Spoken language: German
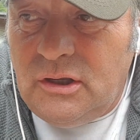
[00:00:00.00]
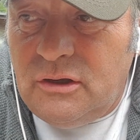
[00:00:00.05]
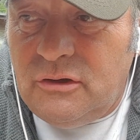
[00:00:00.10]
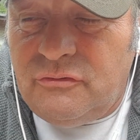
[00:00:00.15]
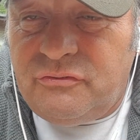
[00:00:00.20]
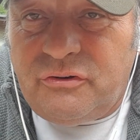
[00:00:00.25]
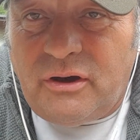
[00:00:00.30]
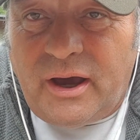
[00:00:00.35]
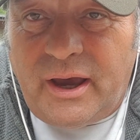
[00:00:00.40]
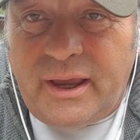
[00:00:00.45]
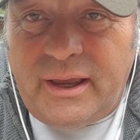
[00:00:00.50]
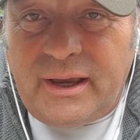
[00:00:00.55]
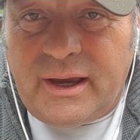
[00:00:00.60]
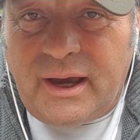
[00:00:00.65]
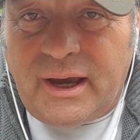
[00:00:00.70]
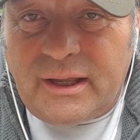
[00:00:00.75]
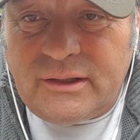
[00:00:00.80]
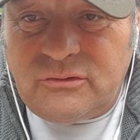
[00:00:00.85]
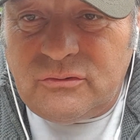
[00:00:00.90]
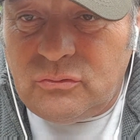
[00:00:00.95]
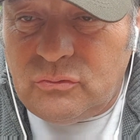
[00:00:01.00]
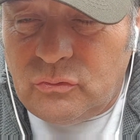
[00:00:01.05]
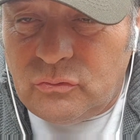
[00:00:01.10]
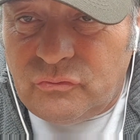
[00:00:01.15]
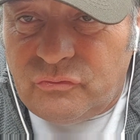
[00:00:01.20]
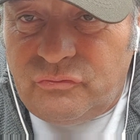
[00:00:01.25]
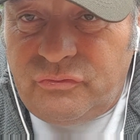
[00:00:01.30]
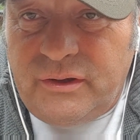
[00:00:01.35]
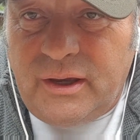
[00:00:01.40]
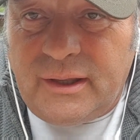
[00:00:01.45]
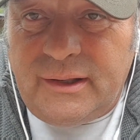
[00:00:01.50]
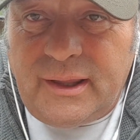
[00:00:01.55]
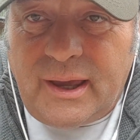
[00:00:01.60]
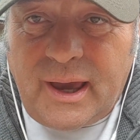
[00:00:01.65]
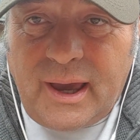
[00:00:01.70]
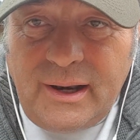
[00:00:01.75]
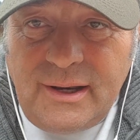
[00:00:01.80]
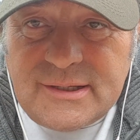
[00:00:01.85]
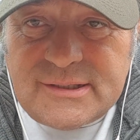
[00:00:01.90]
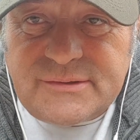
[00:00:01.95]
äh, Verheiratung und wer da
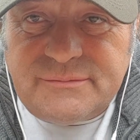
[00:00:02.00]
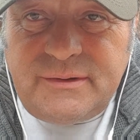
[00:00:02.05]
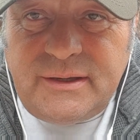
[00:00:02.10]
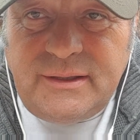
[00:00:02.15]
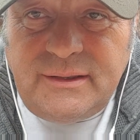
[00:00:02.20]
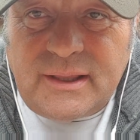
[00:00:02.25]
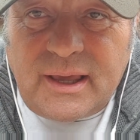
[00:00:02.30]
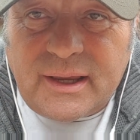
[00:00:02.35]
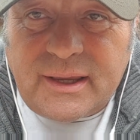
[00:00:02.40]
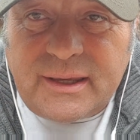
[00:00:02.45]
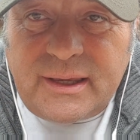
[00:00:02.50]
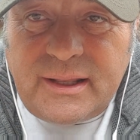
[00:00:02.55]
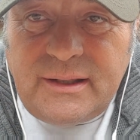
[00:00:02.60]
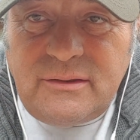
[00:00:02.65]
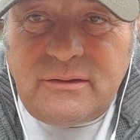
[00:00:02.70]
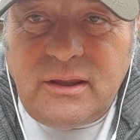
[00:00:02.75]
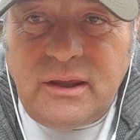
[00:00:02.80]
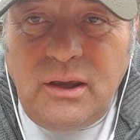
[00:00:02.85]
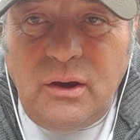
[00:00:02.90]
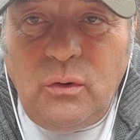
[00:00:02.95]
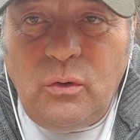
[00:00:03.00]
alles wen da kennt